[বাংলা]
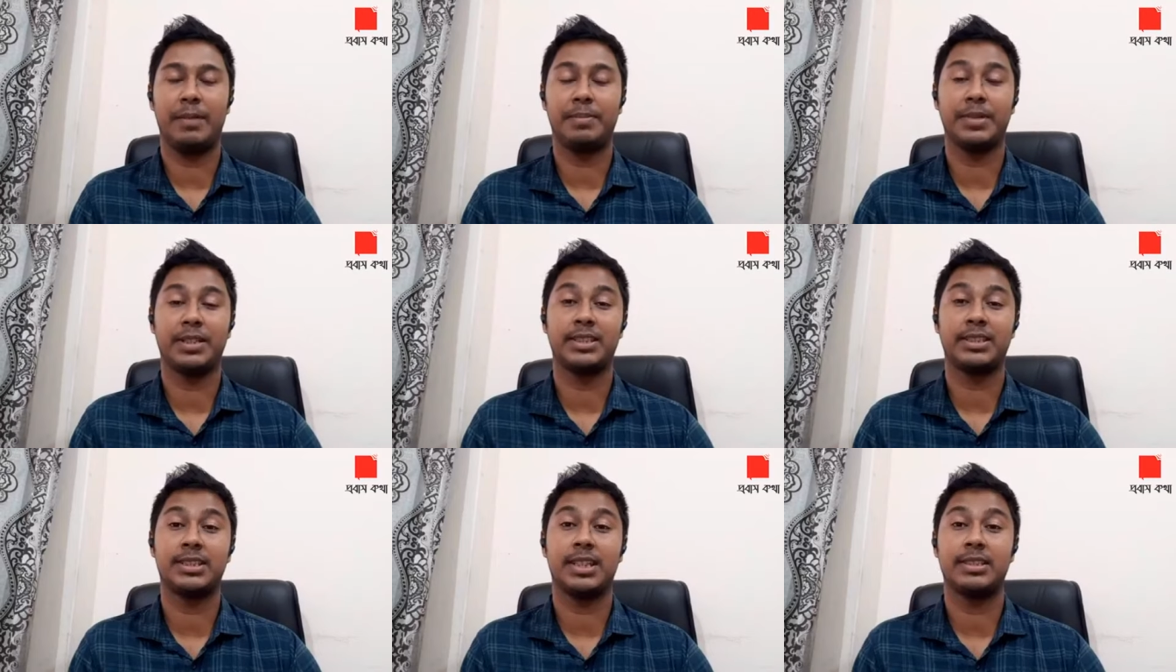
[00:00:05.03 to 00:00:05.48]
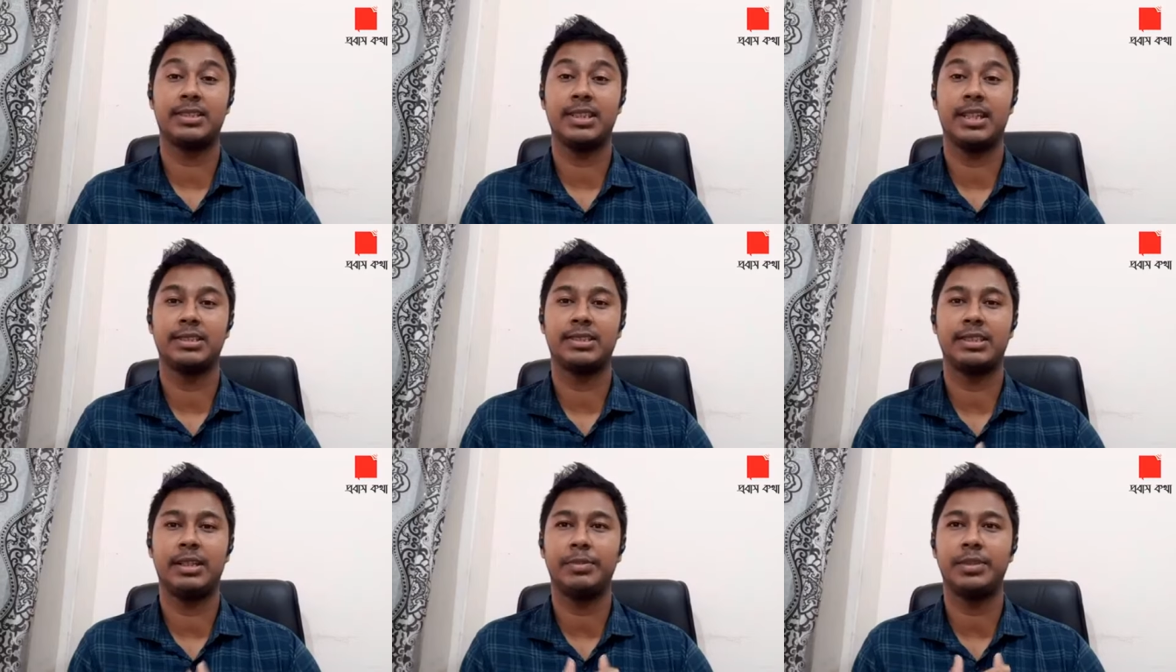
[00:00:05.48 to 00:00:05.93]
আপনাদের সাথে
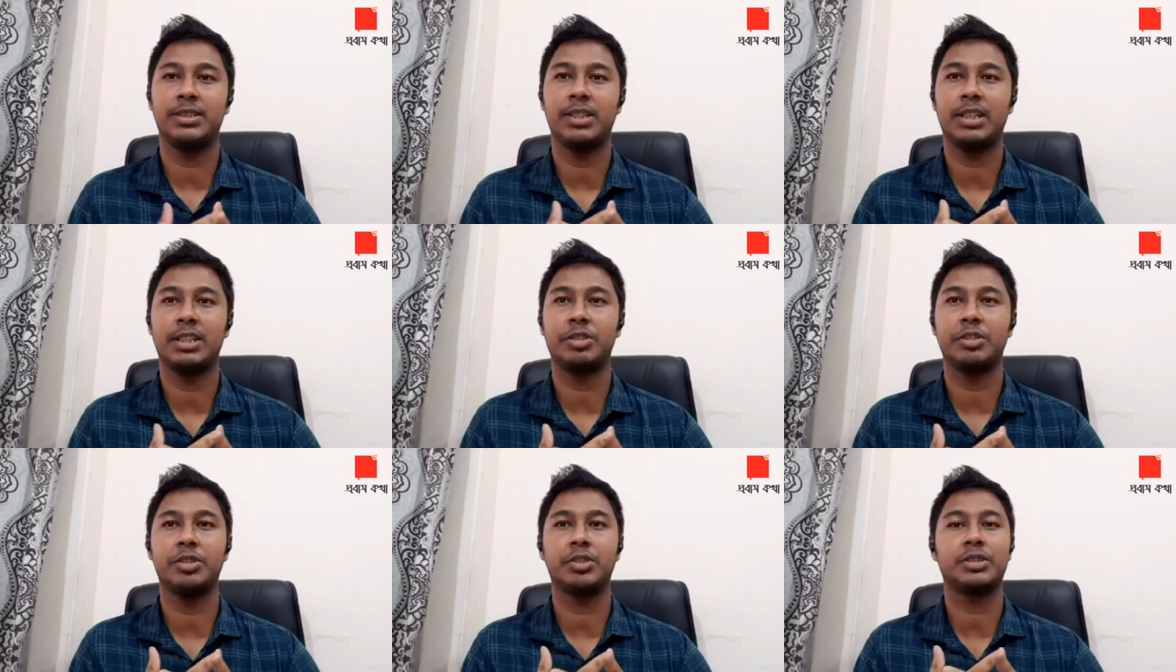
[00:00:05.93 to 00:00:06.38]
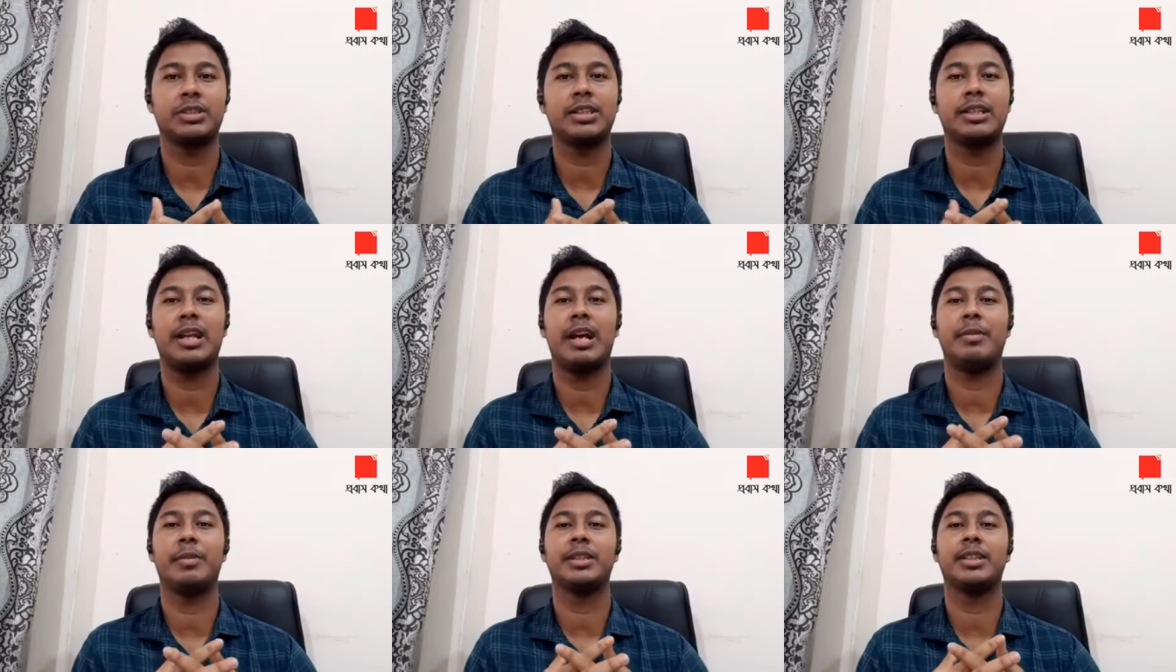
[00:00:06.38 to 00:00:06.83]
আছি আমি
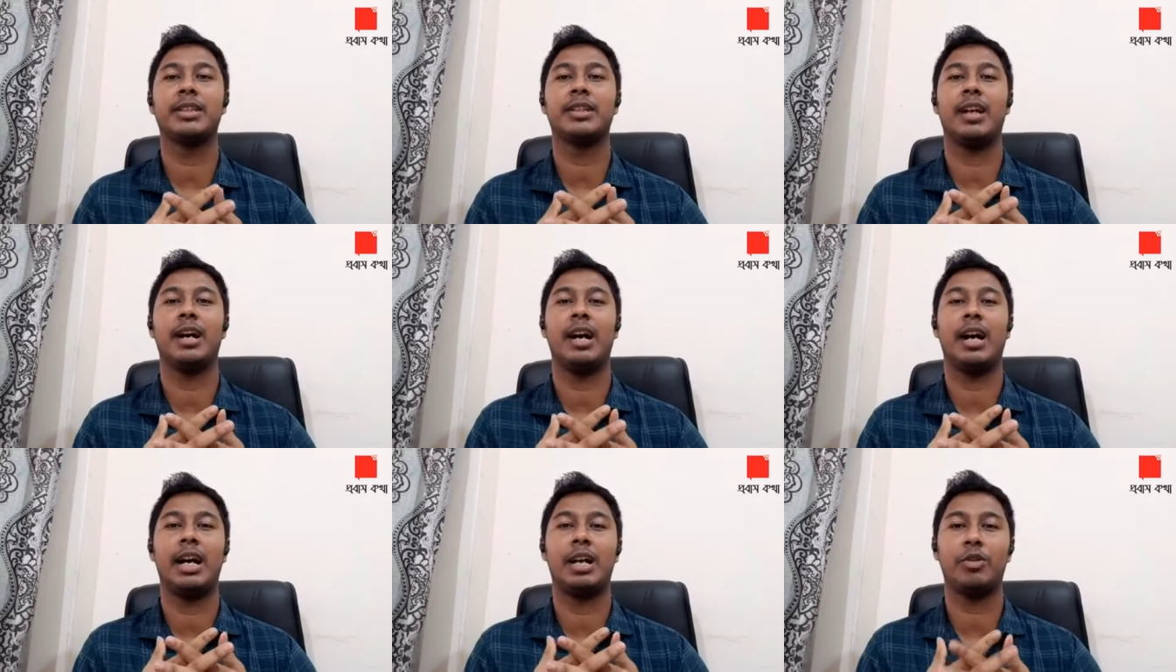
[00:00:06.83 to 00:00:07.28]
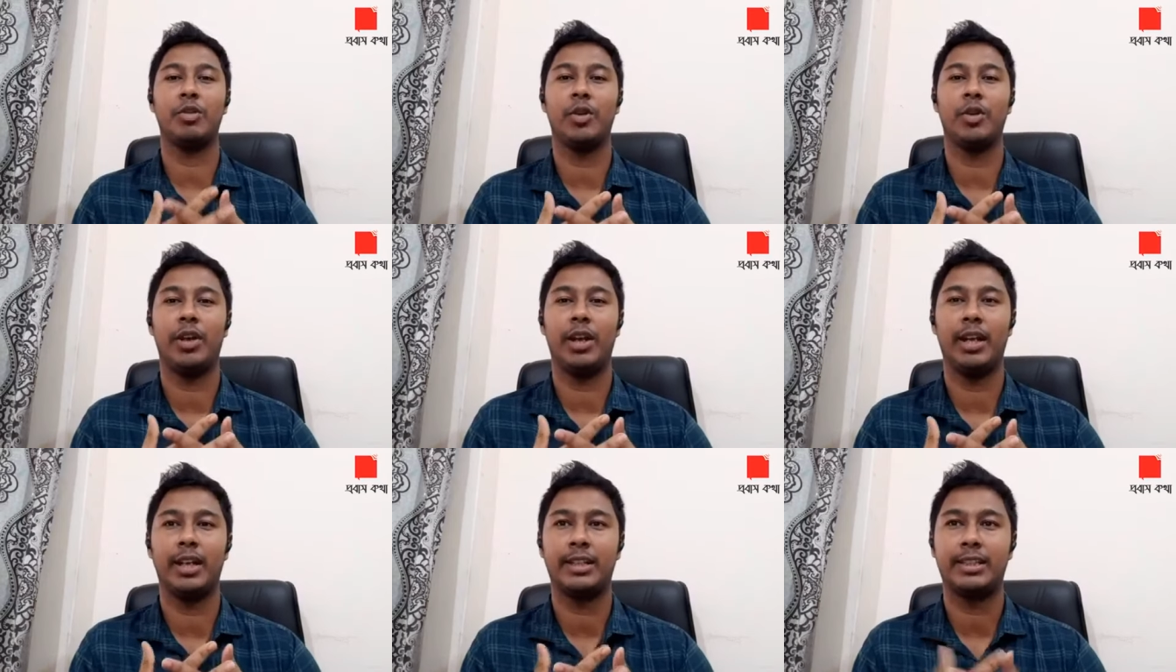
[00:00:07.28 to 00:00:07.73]
হোসেন আমাদের আরো
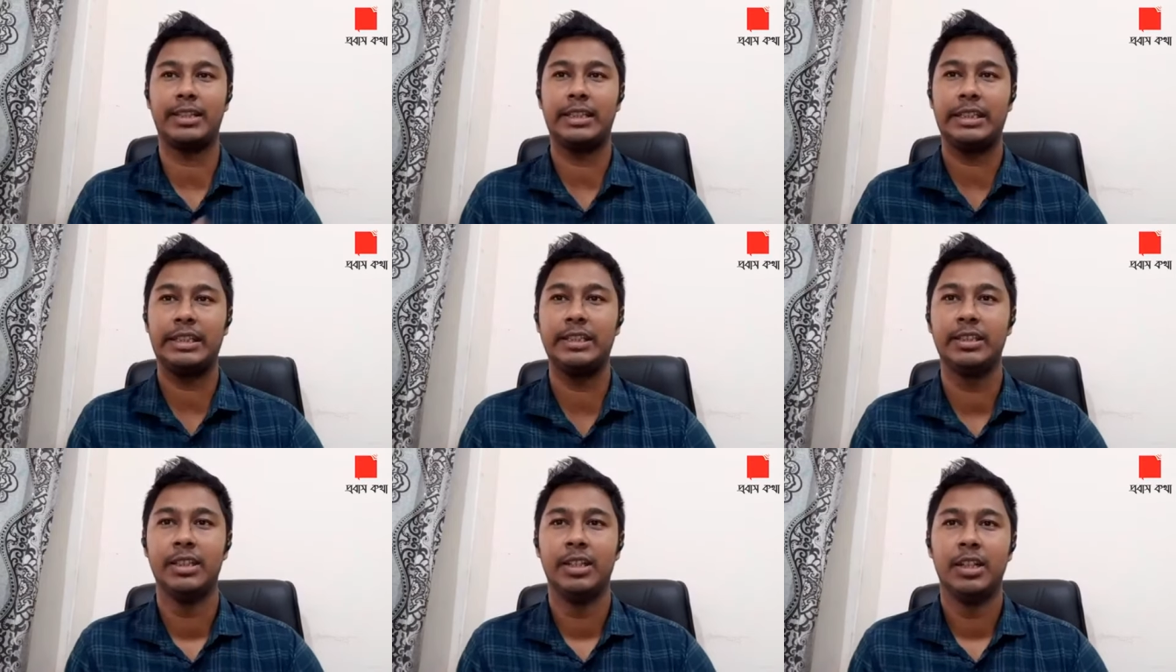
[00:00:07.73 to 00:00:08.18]
একটি